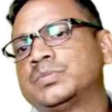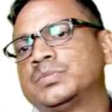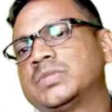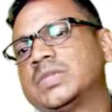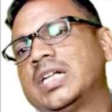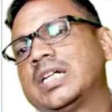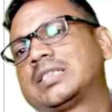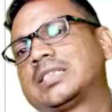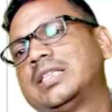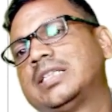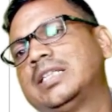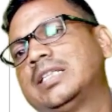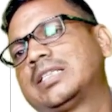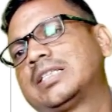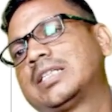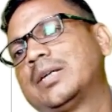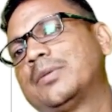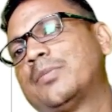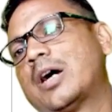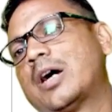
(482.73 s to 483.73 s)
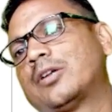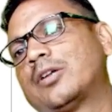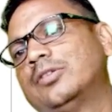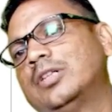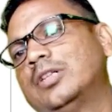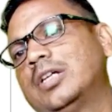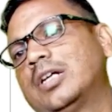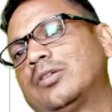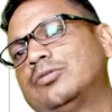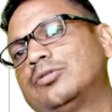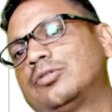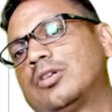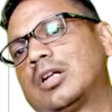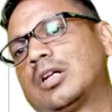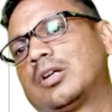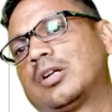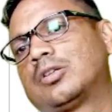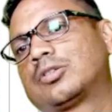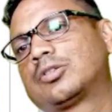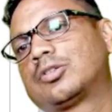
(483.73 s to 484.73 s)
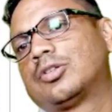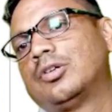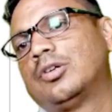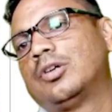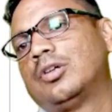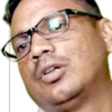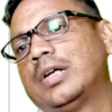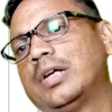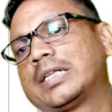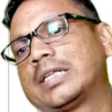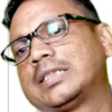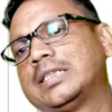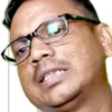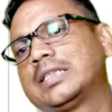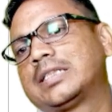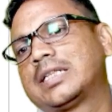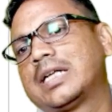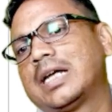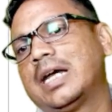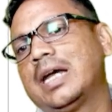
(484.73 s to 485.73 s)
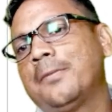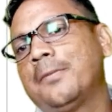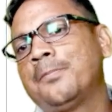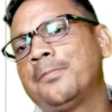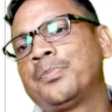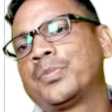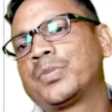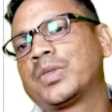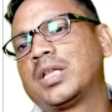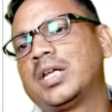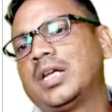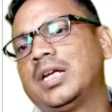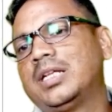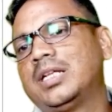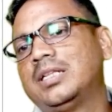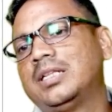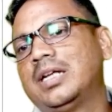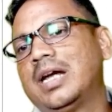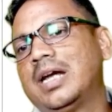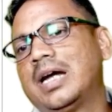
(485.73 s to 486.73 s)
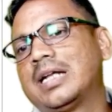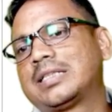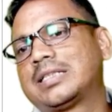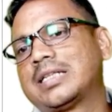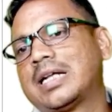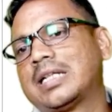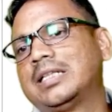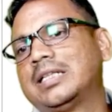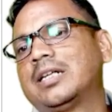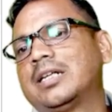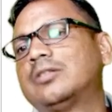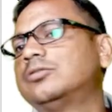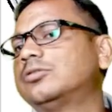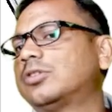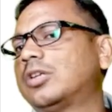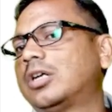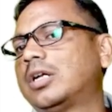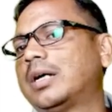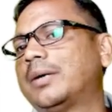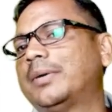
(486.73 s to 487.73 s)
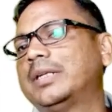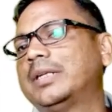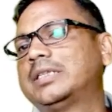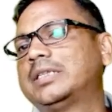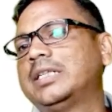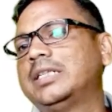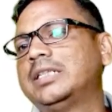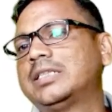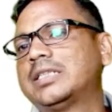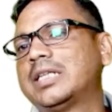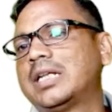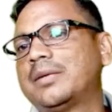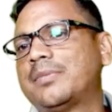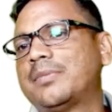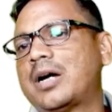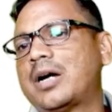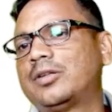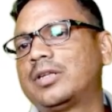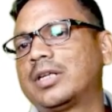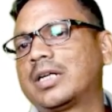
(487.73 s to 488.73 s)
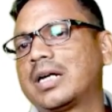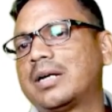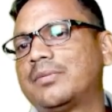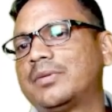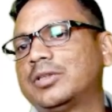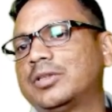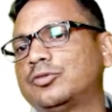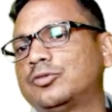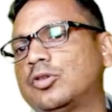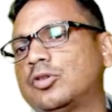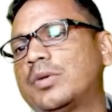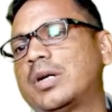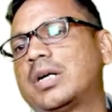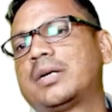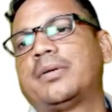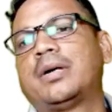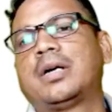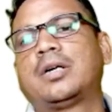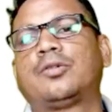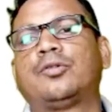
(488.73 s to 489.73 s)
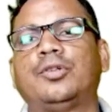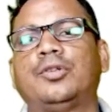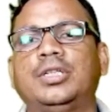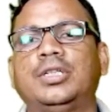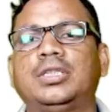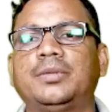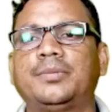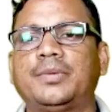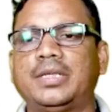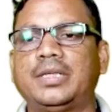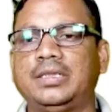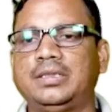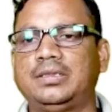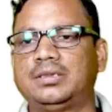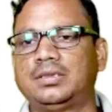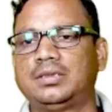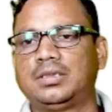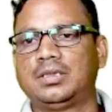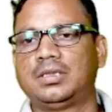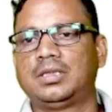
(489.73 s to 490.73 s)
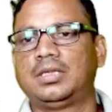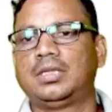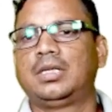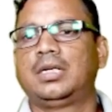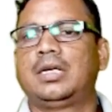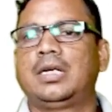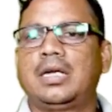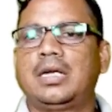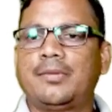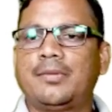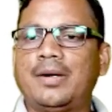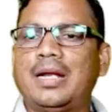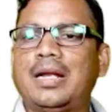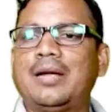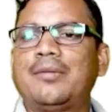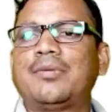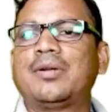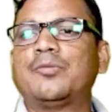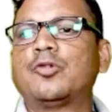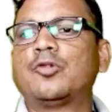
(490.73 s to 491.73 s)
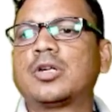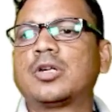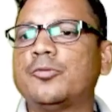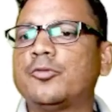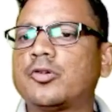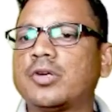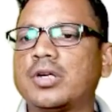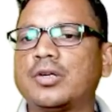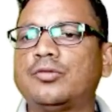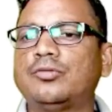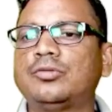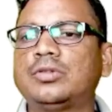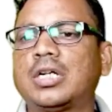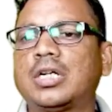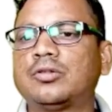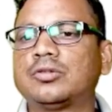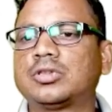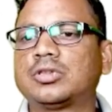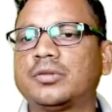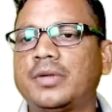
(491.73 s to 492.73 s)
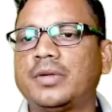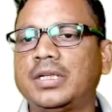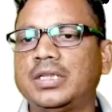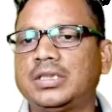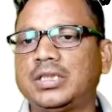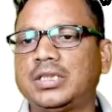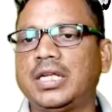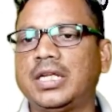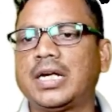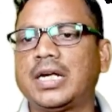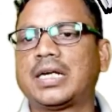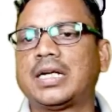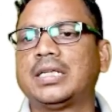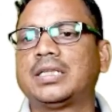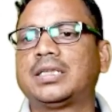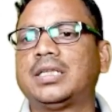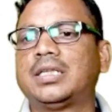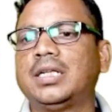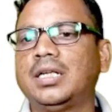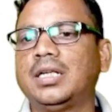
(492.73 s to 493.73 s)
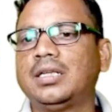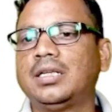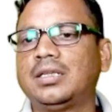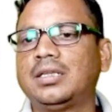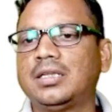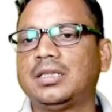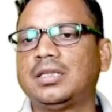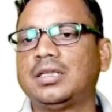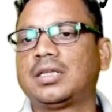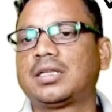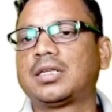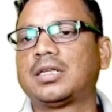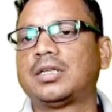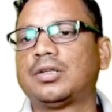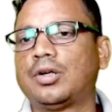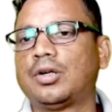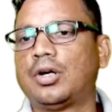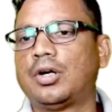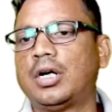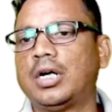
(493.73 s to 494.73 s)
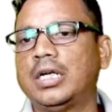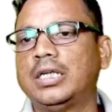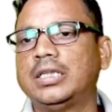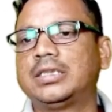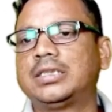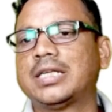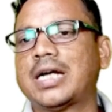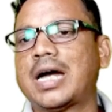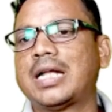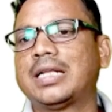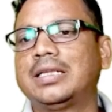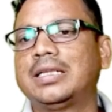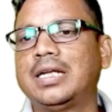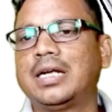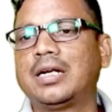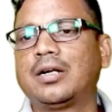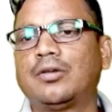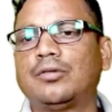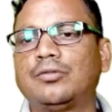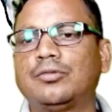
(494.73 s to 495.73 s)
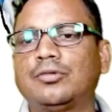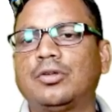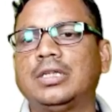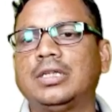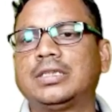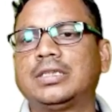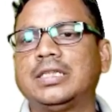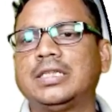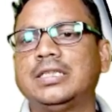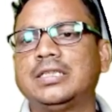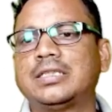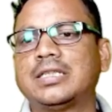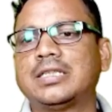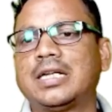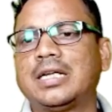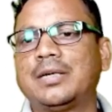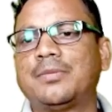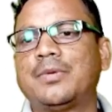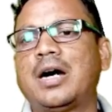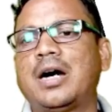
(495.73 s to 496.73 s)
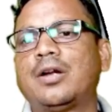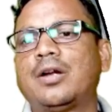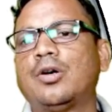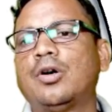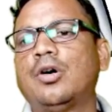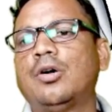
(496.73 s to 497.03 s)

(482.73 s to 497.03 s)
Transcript: একত্রিশকে বারো দিয়ে গুণ করার অর্থই হলো একত্রিশকে তিন দিয়ে আর চার দিয়ে গুণ করা মানে তিন চারে বারোটাকে আমরা দুটো ভাগে ভাগ করে নিতে পারি হ্যাঁ। এবার আমরা মুখে মুখে গুণটা করতে পারি তিন এককে তিন তিন কে নয় চার দিয়ে গুণ করলে তিন চারে বারো